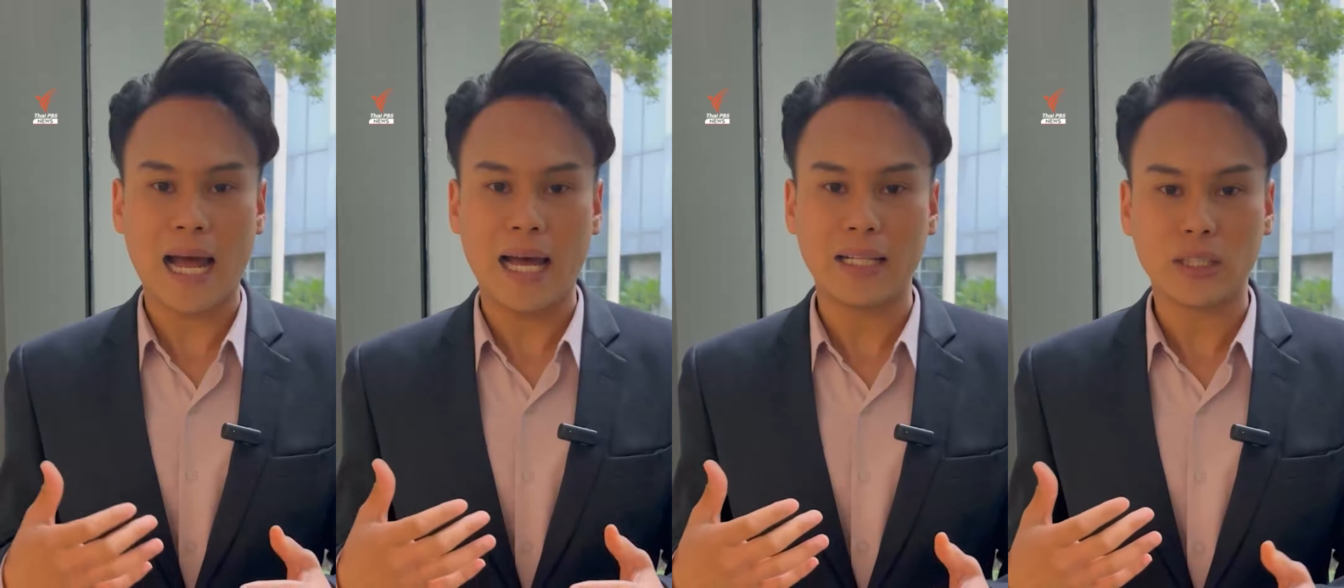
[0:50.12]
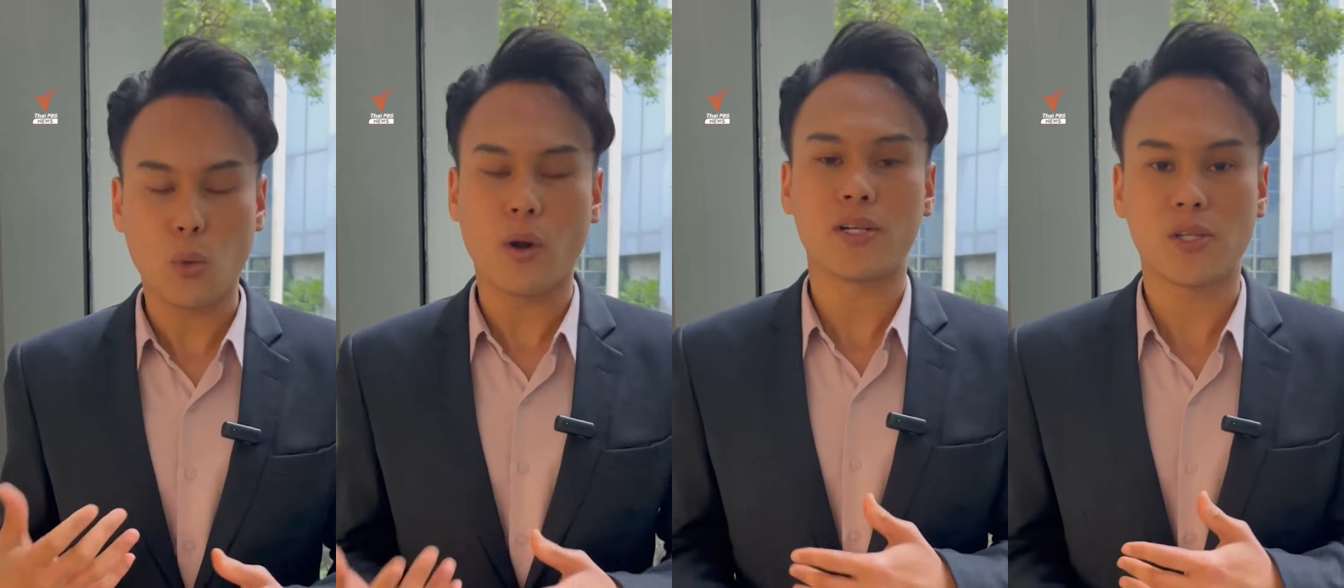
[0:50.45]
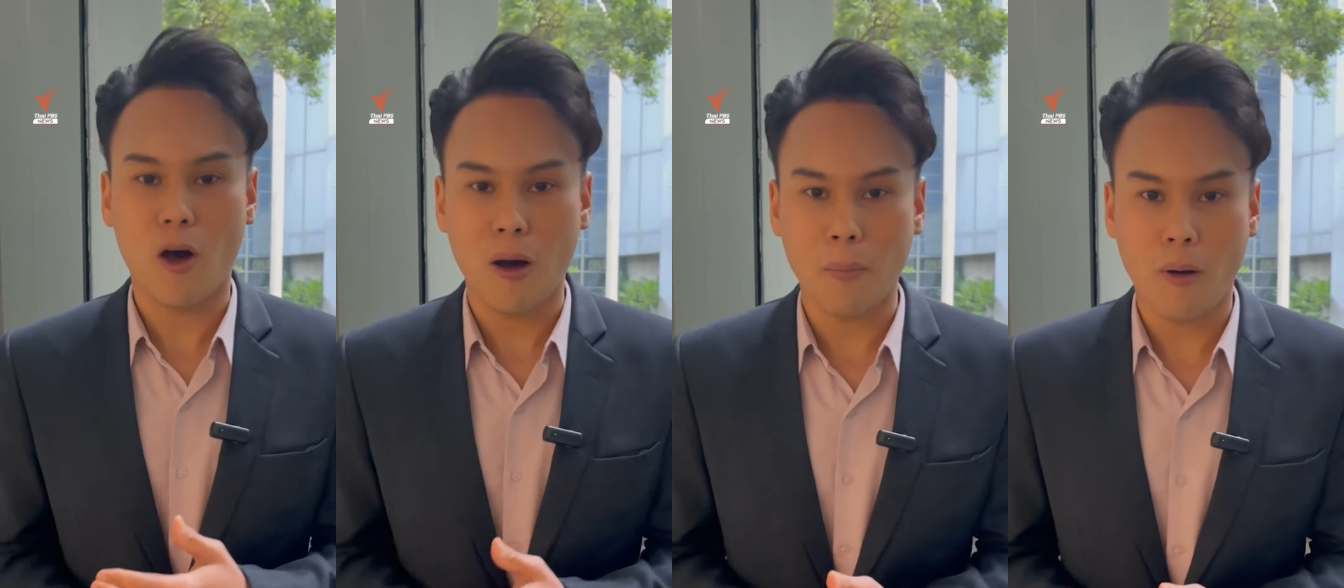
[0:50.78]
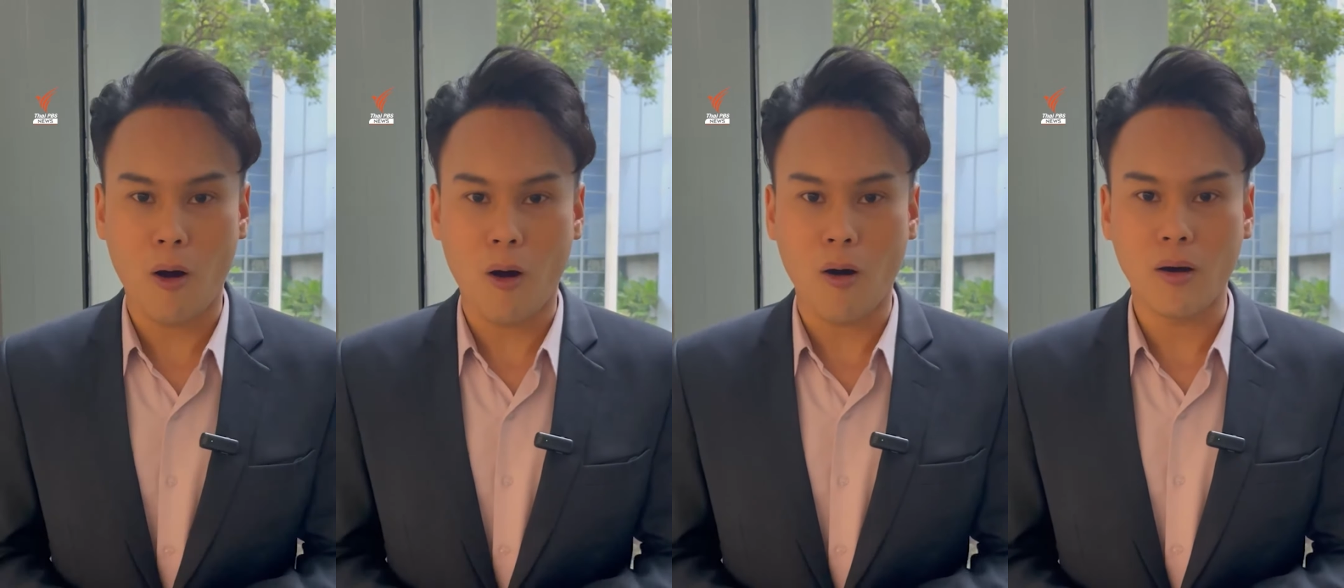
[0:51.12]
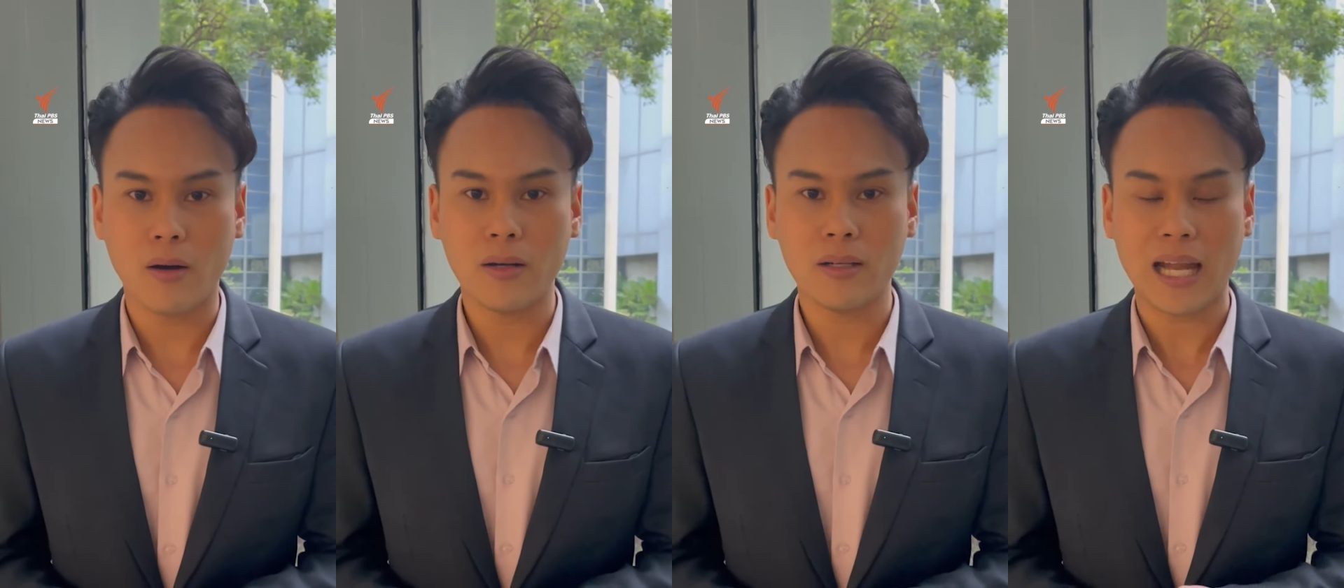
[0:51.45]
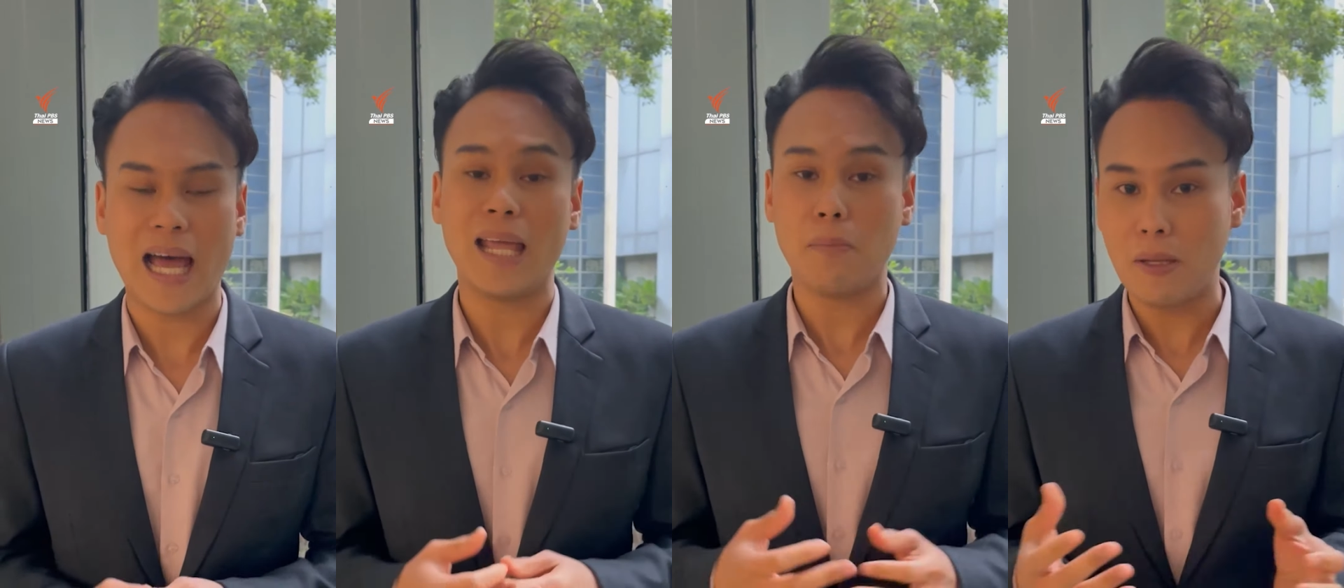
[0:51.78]
การตรวจสอบของไท
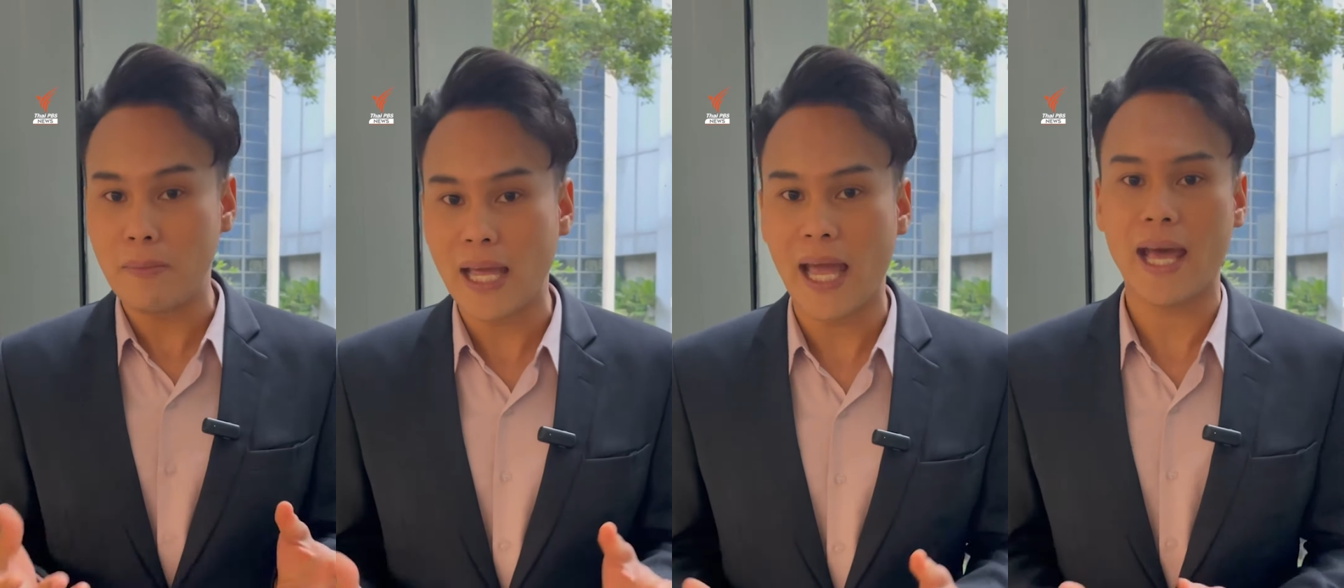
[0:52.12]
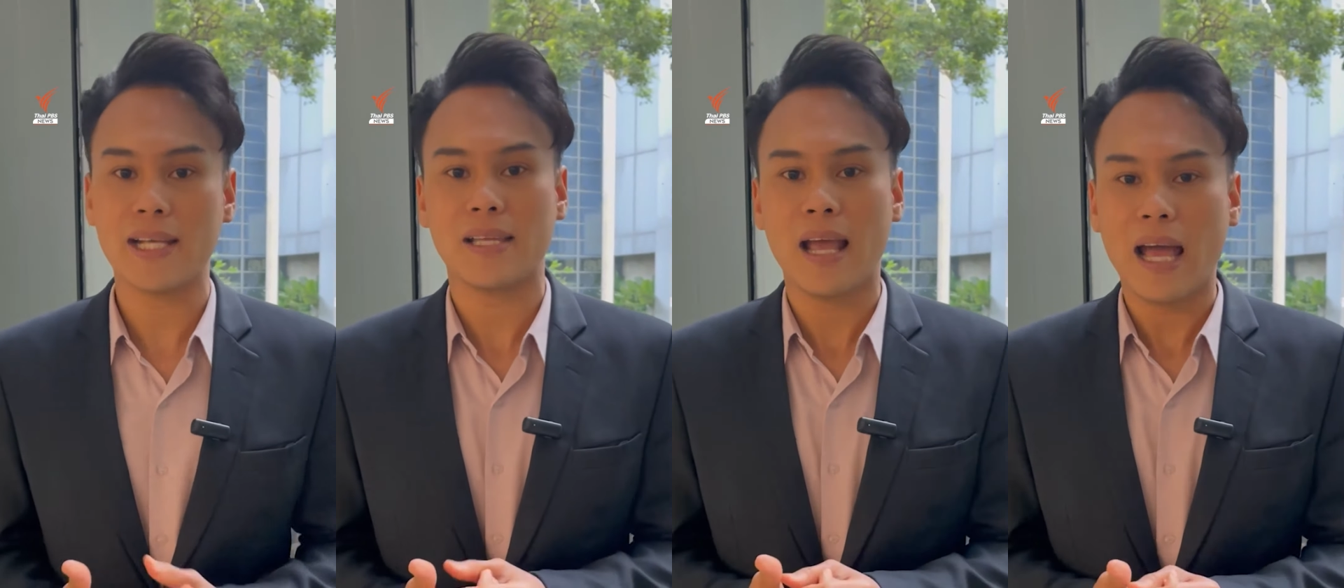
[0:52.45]
ย PBS